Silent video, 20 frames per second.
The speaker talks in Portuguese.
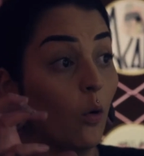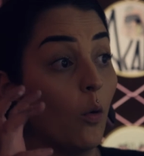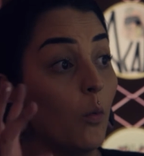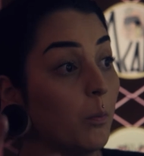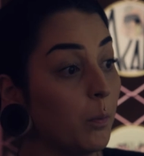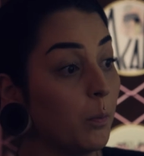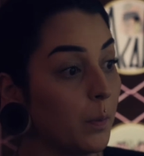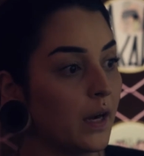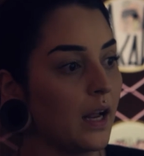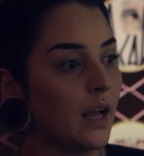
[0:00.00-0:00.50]

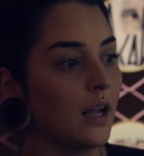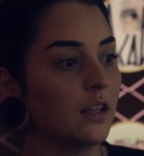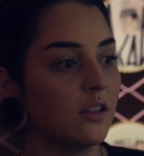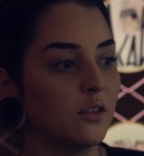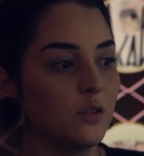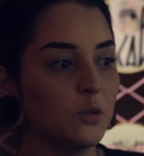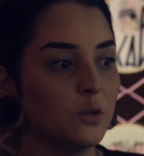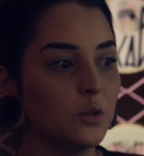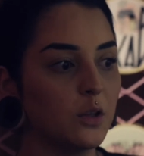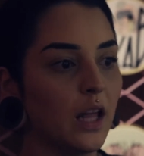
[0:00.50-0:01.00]
comprar
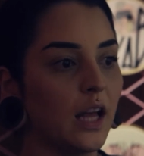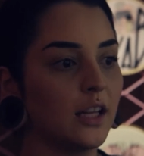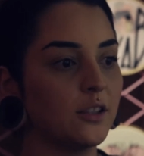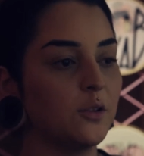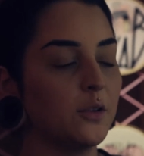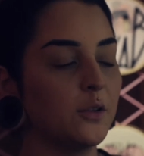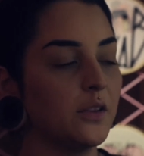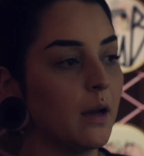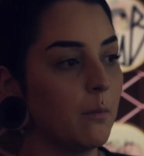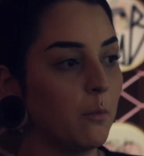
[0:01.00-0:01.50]
do
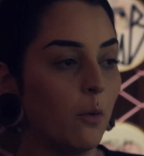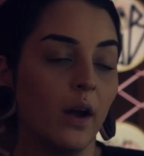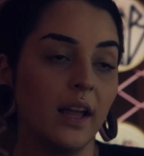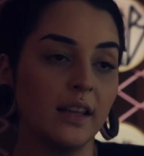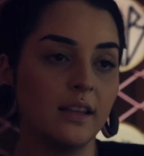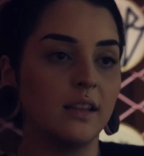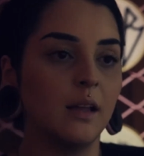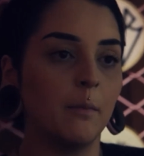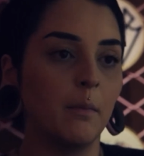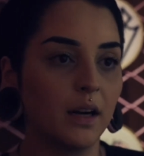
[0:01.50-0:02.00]
lado da
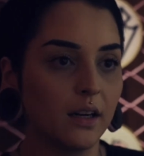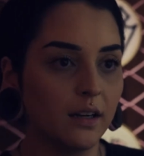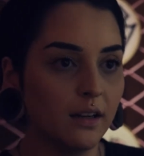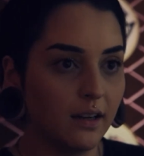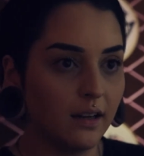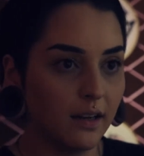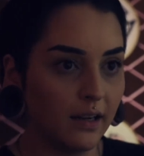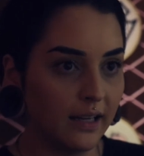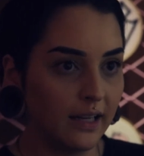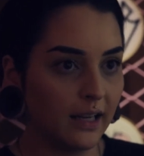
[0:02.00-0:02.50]
moeda da
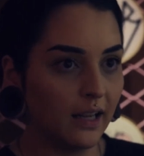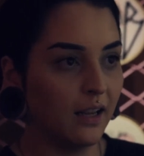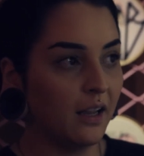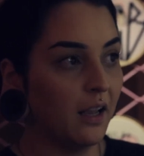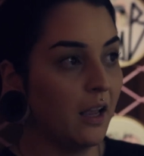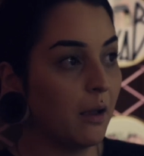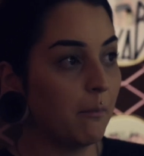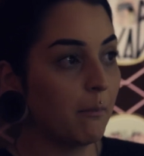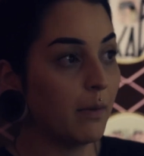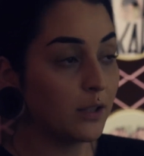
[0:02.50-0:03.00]
barganha,
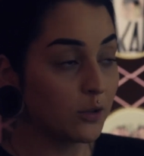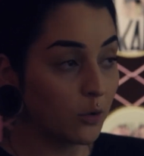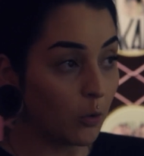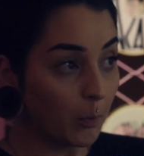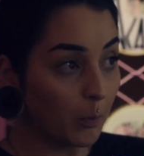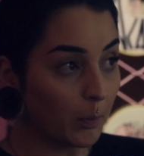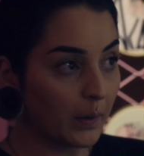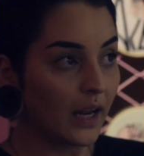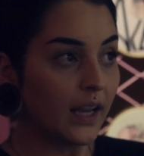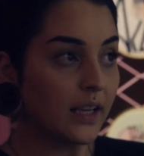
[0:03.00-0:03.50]
mas
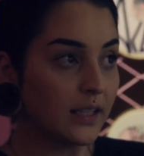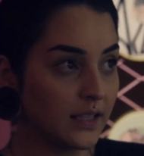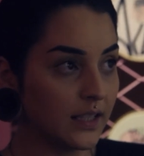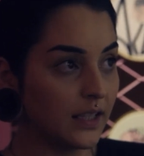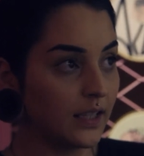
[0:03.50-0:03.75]
comprar esse